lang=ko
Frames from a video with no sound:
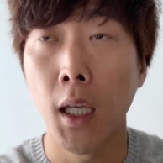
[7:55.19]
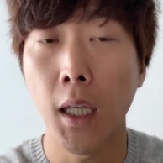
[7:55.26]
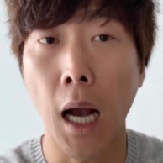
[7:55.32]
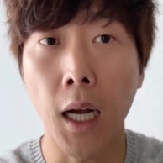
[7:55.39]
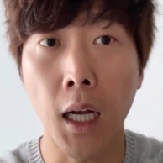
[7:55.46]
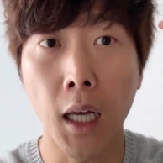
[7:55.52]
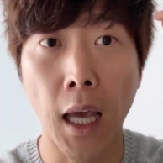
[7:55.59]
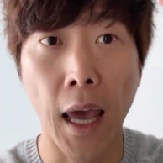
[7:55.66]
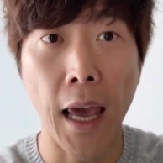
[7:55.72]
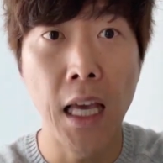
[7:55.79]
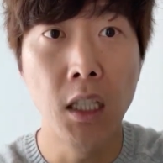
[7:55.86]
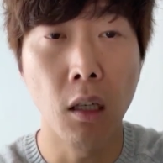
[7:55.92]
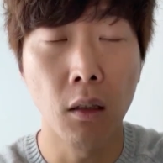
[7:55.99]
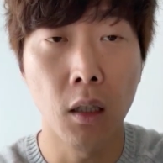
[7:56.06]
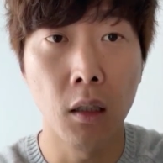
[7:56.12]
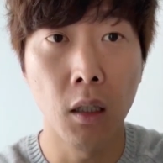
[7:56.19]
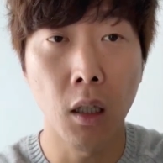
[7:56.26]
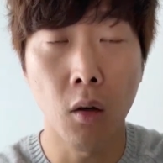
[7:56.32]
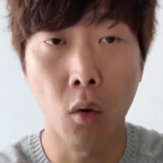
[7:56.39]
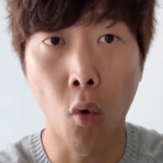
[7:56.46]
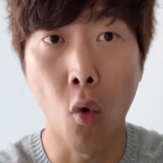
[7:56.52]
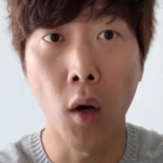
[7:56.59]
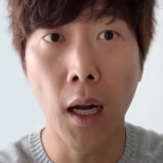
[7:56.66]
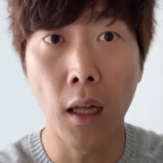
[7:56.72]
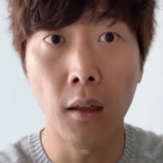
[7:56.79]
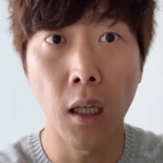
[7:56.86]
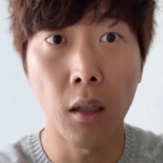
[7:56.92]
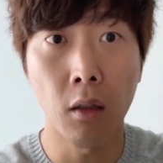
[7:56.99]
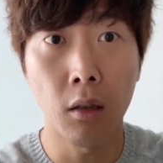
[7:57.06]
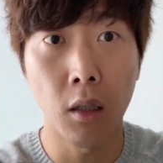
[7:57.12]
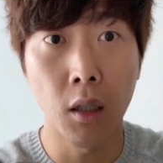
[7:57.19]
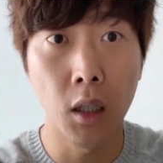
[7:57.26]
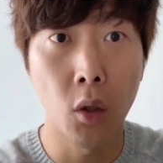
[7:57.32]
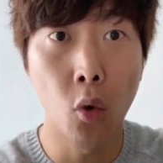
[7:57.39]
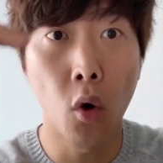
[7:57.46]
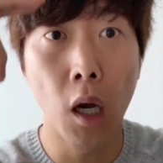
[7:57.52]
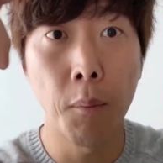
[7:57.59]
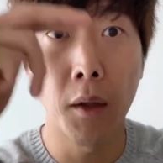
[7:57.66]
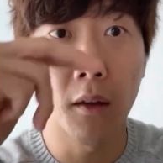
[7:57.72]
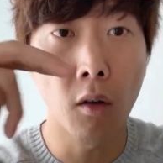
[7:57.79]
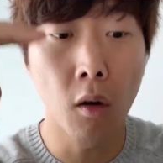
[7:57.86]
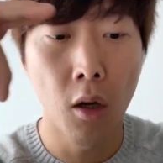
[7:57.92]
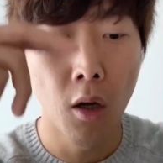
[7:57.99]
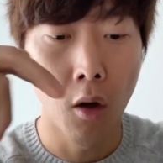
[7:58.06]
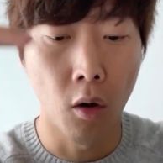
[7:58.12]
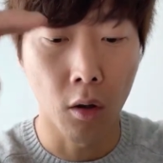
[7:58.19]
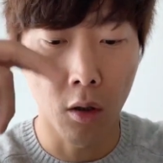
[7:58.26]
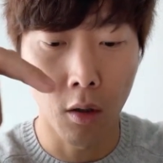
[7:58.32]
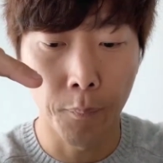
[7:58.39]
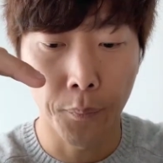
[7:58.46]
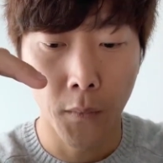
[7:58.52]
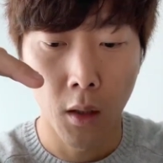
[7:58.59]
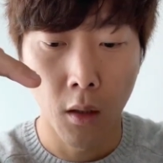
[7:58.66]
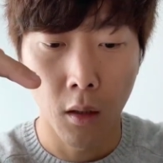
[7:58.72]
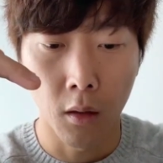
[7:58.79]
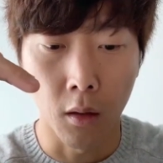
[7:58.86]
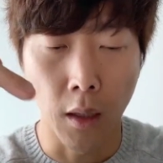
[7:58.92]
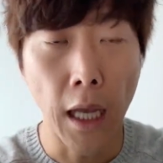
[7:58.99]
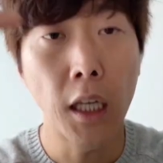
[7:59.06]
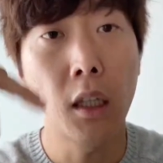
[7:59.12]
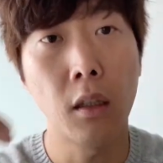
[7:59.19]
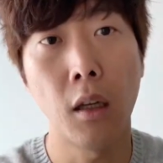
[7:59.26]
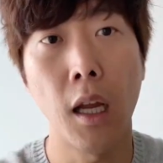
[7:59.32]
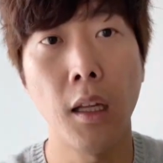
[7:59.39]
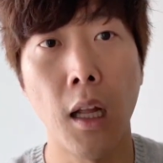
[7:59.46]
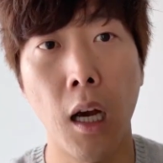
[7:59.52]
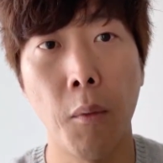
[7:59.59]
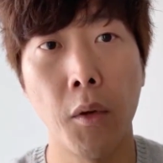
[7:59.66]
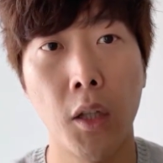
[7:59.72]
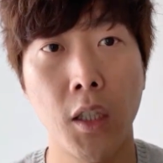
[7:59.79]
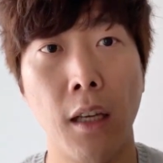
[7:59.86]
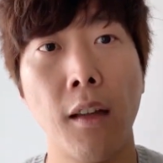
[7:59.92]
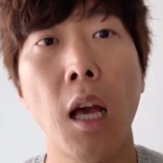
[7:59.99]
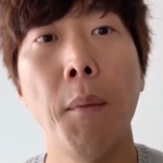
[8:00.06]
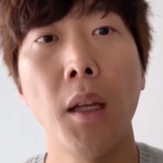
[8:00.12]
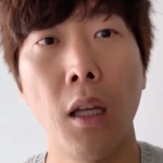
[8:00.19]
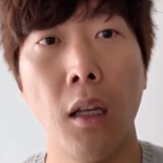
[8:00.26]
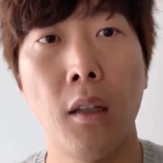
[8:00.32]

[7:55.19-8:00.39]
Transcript: 각각의 에이전트들이 그 공간 데이터들을 이용하면서 어떤 그 행위들을 해 나가면서 제3의